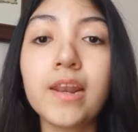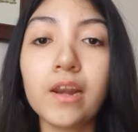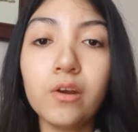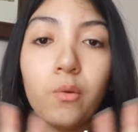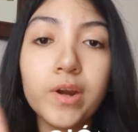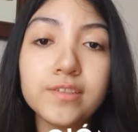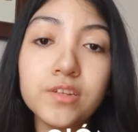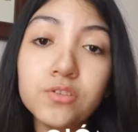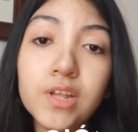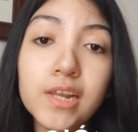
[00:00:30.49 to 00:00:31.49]

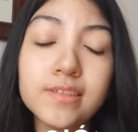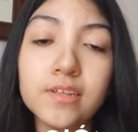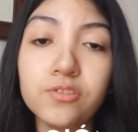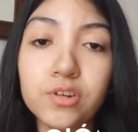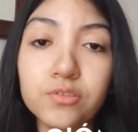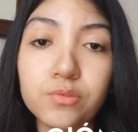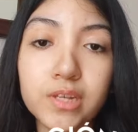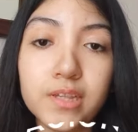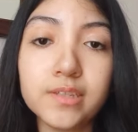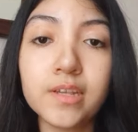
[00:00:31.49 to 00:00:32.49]
Renovación de las Naciones
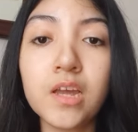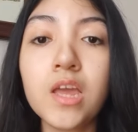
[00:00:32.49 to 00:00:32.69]
Unidas,